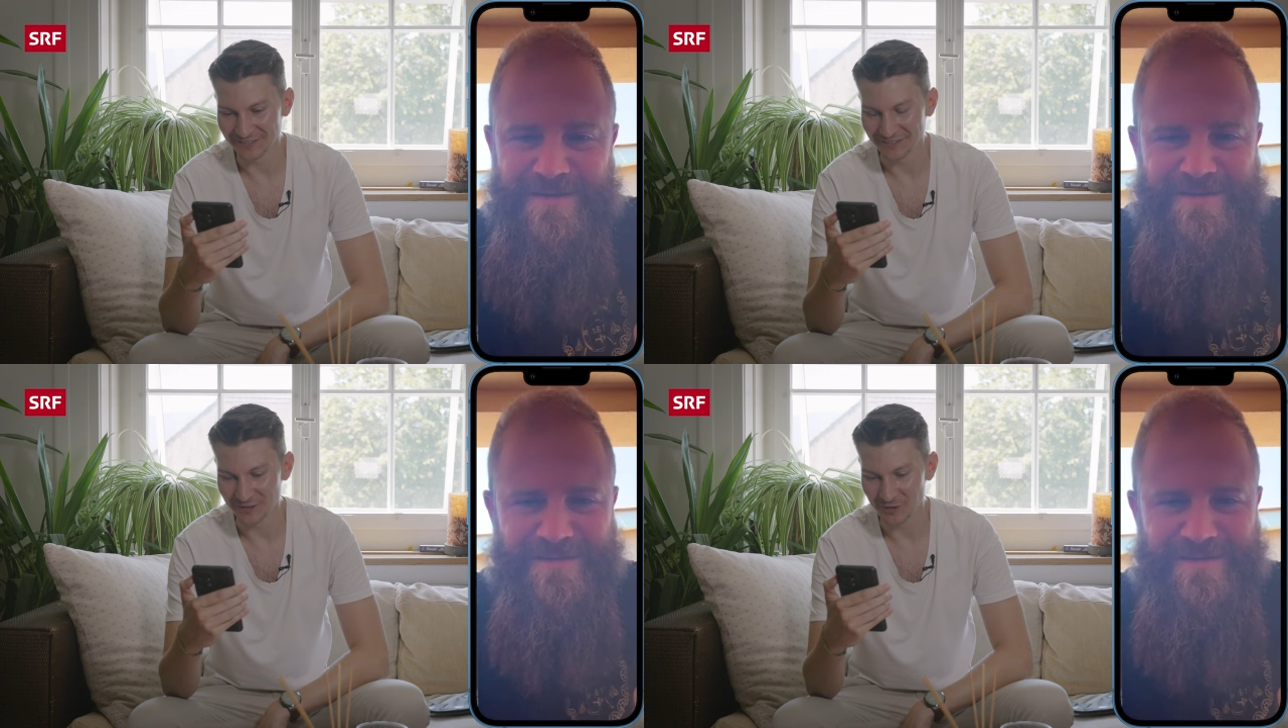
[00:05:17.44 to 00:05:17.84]

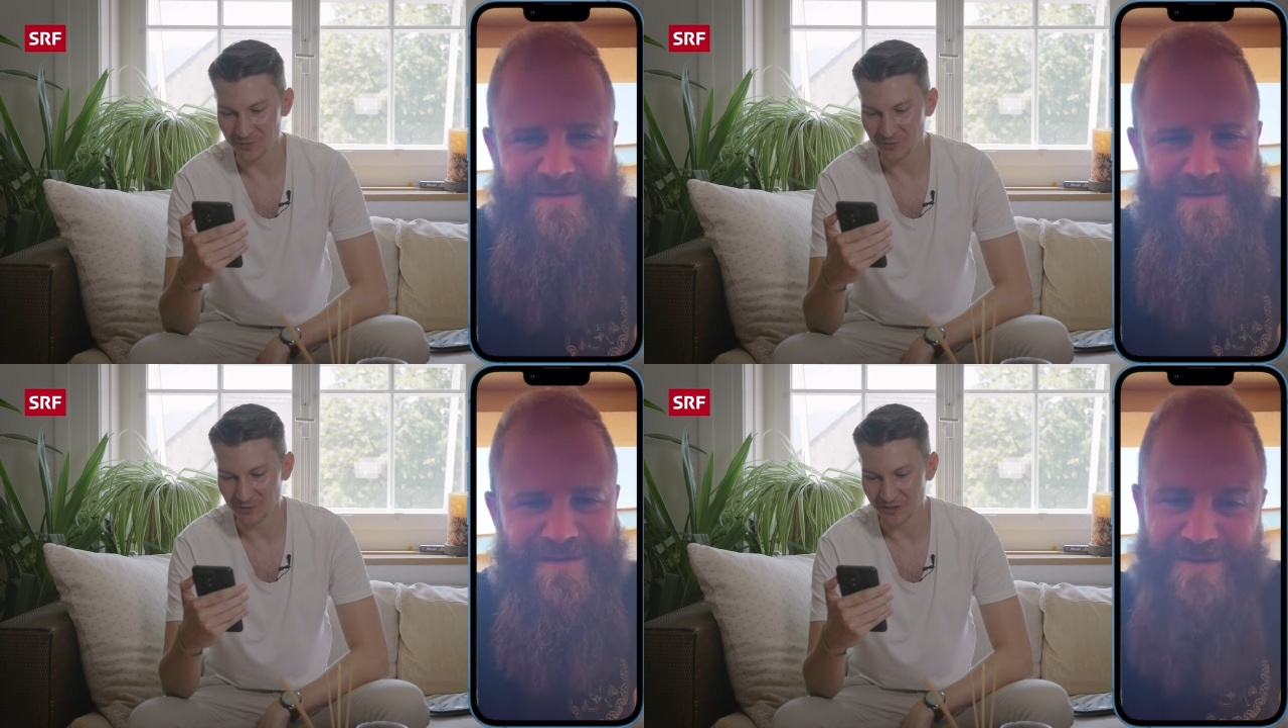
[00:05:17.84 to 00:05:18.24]
und euch
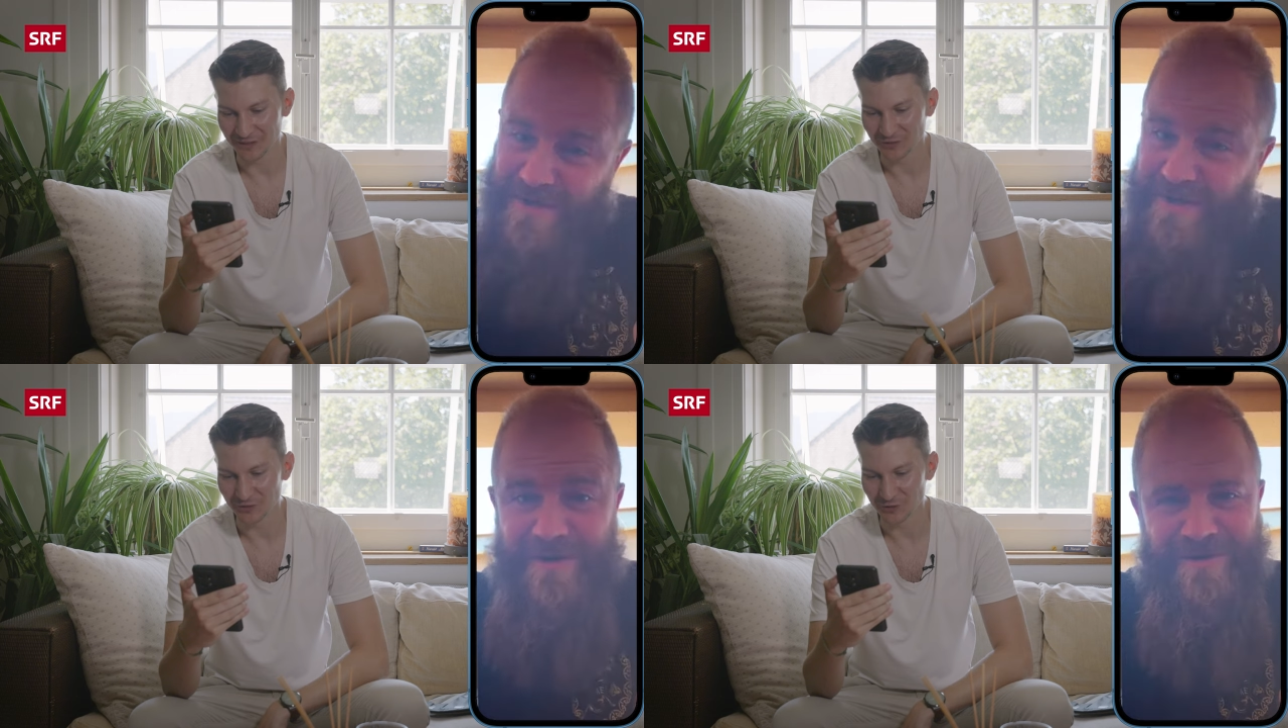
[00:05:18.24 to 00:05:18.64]
besuchen
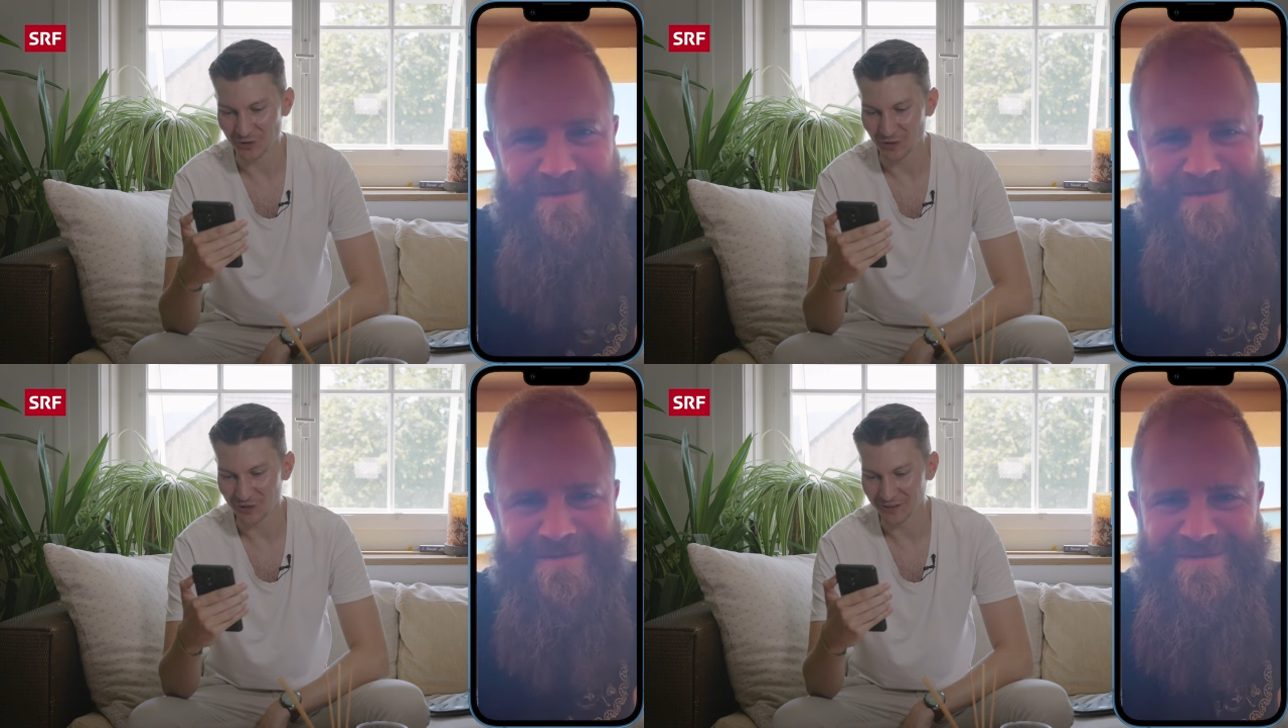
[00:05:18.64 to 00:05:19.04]
genau. und
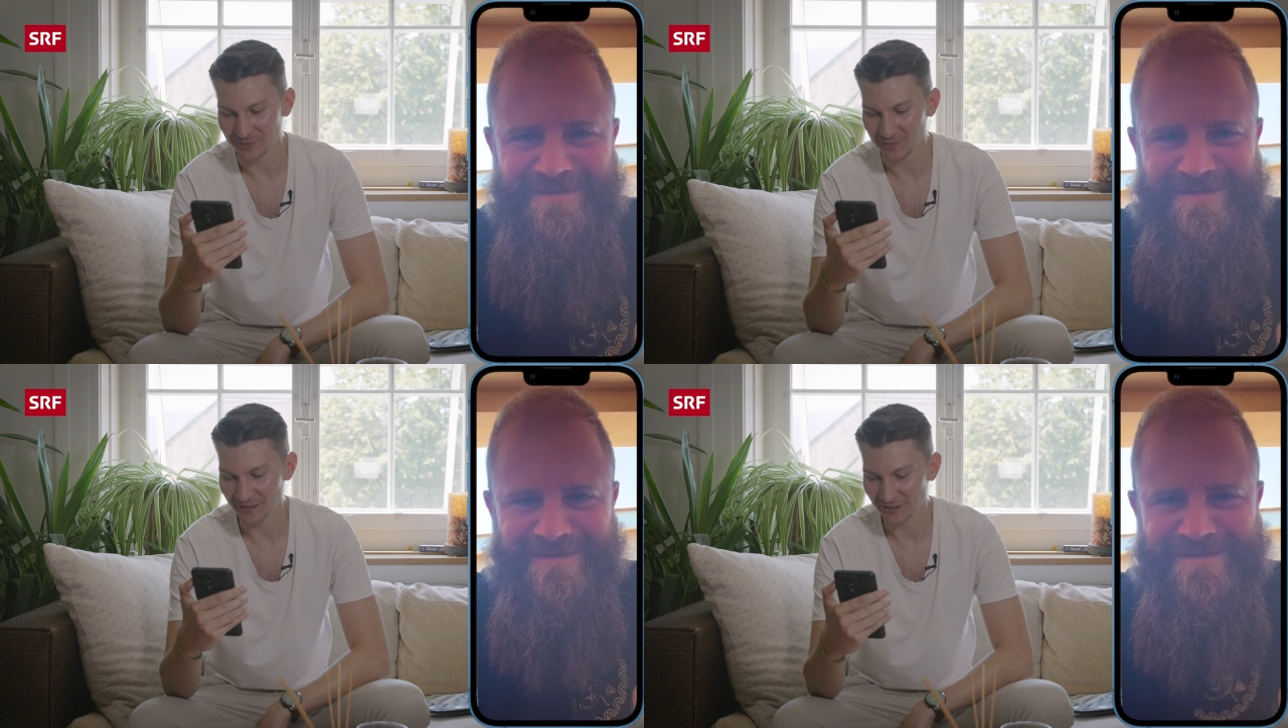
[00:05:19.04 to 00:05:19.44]

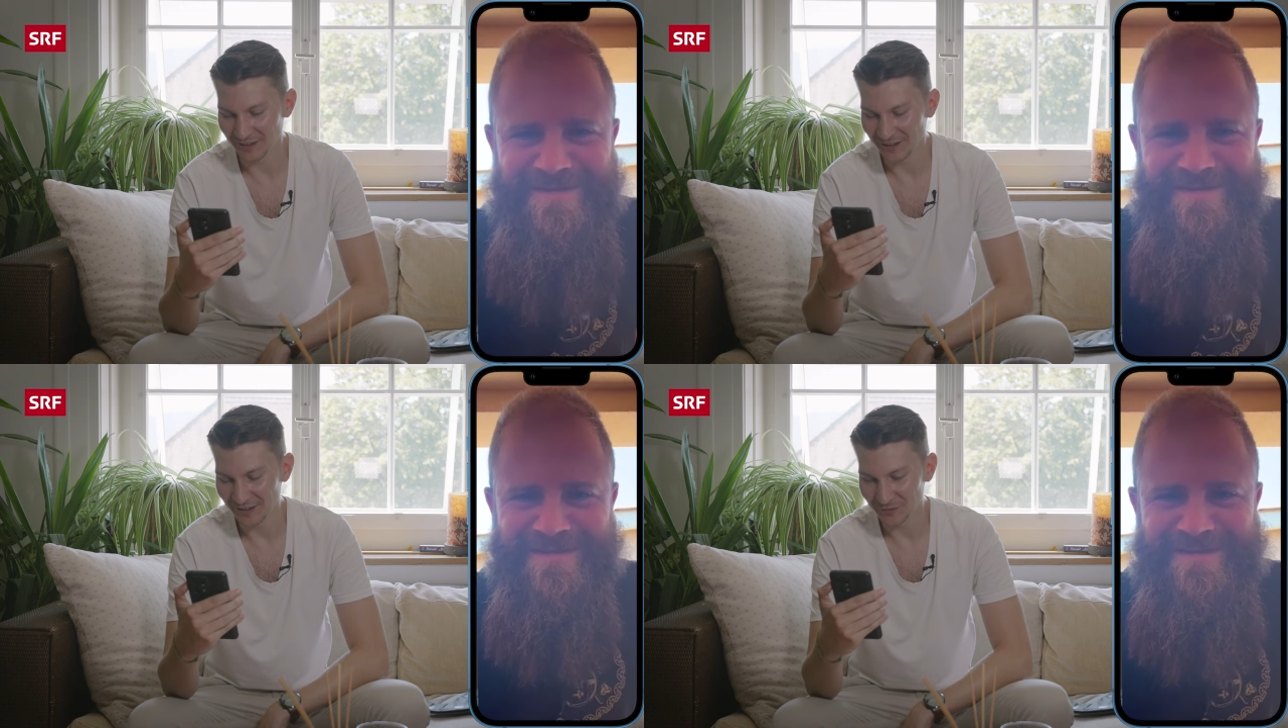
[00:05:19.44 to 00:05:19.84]
durchlöchern
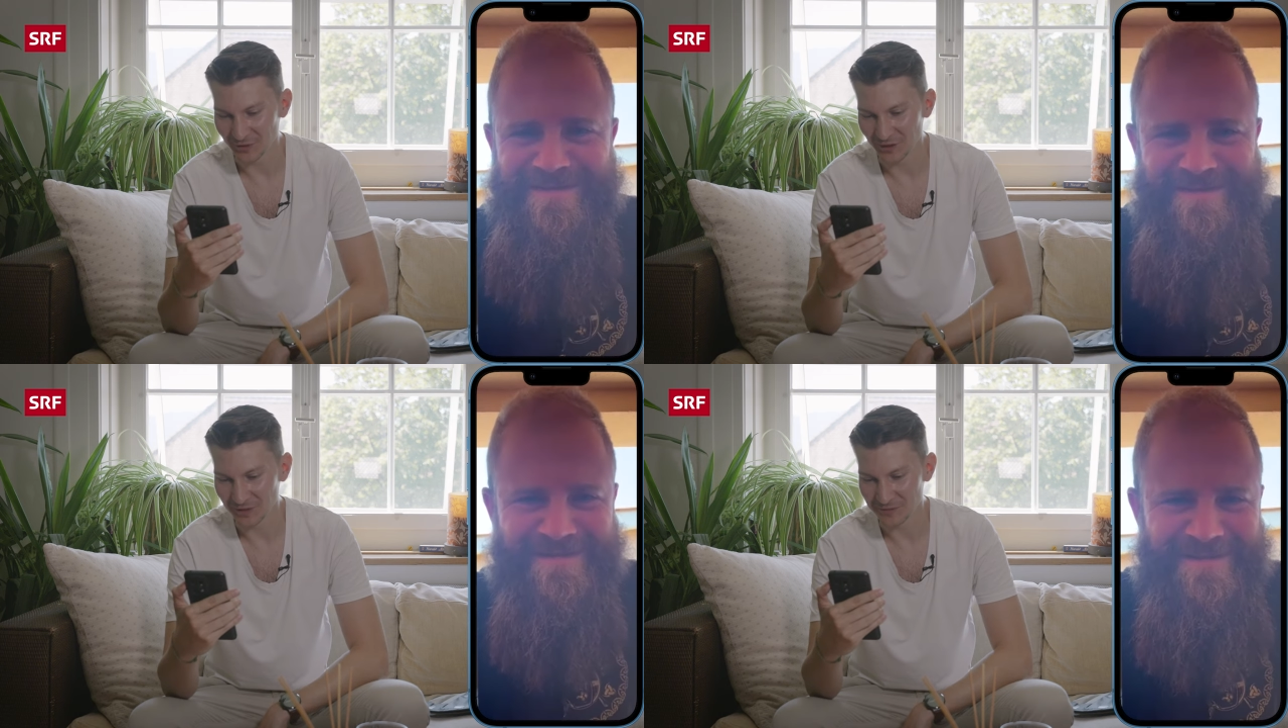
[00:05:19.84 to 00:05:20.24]
mit
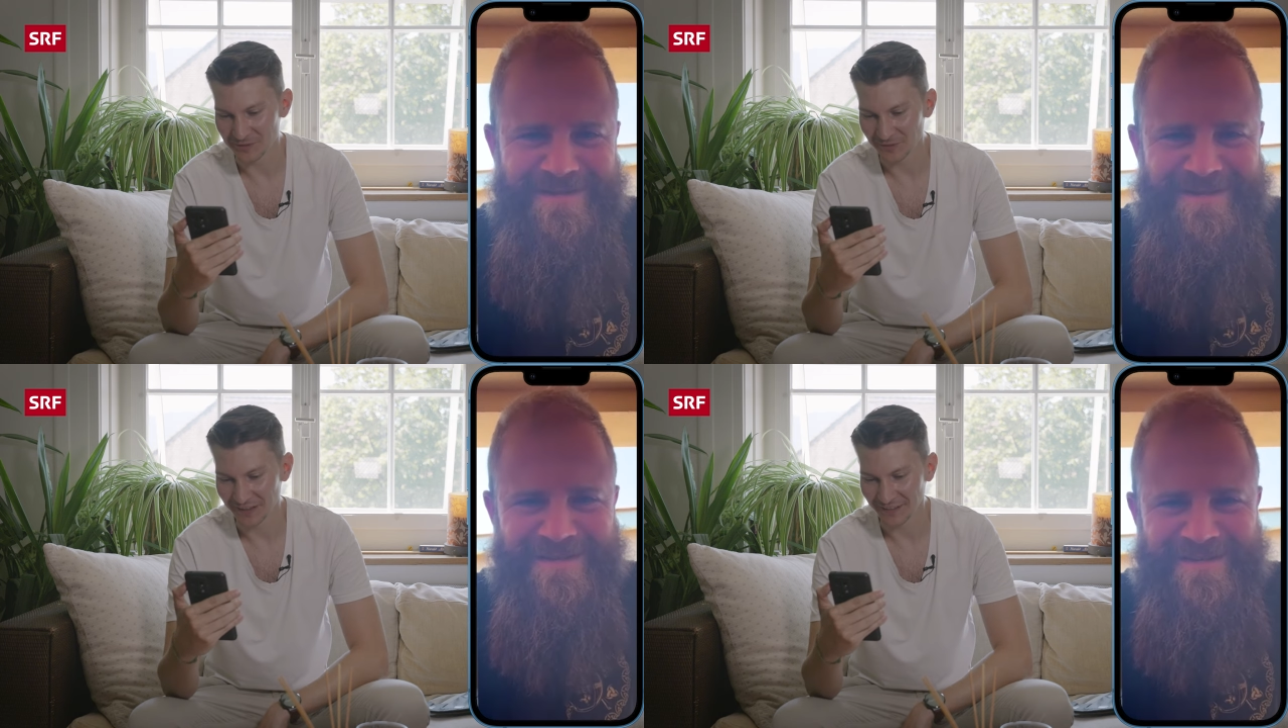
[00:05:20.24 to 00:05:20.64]
Fragen
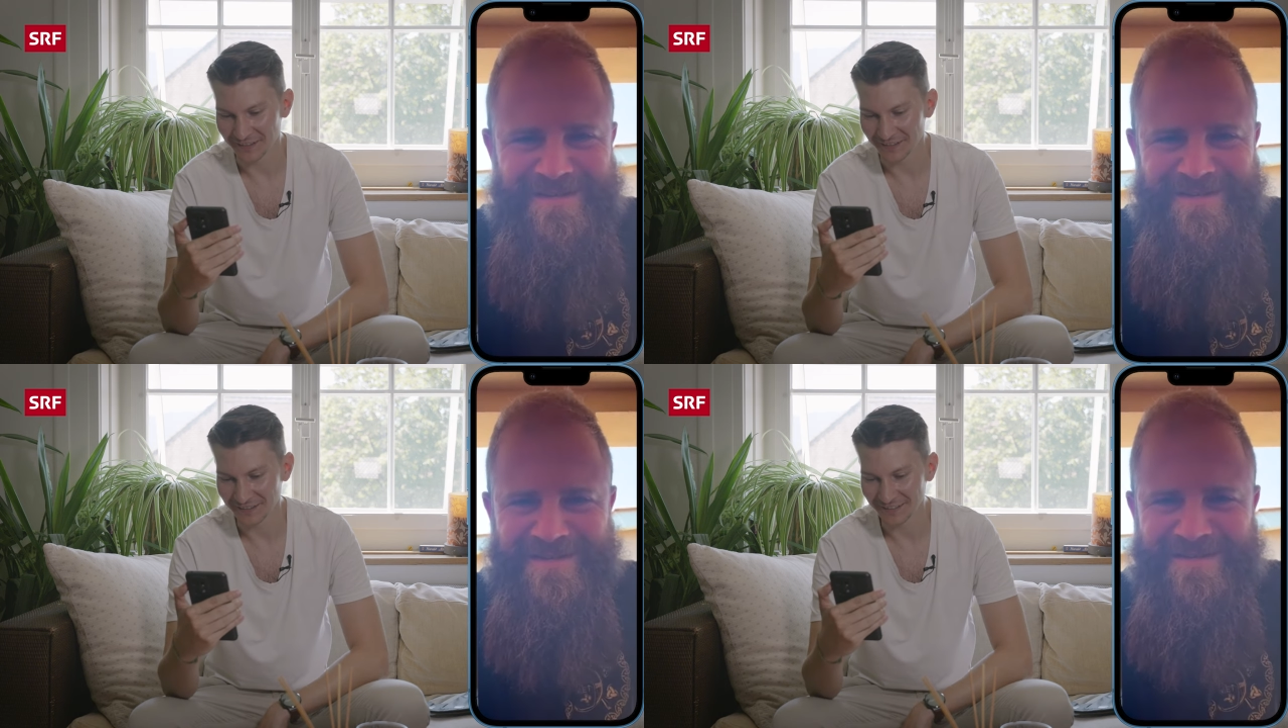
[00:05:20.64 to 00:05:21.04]
über die Wikinger.